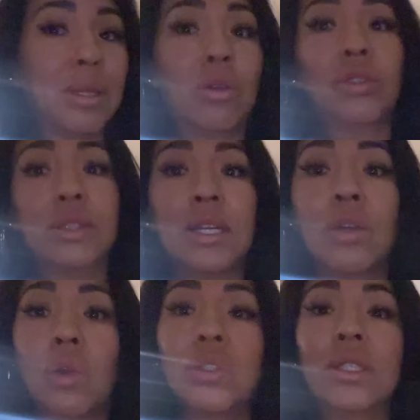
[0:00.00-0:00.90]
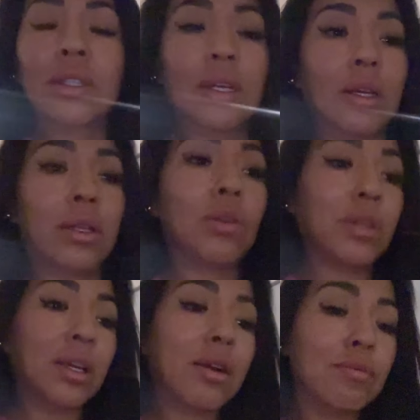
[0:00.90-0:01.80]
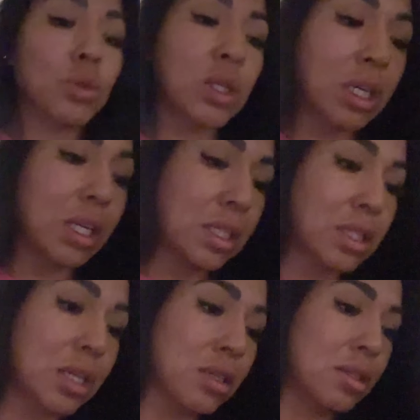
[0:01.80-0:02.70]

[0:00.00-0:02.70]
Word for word: de cocinar cosas que no tengan mucha grasa.